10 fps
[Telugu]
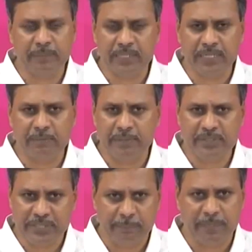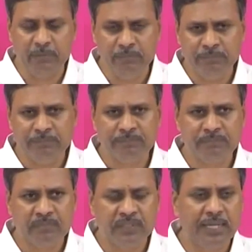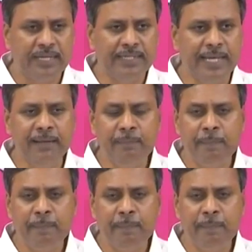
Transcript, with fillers: ప్రకారం మేము చెప్పాం అయినా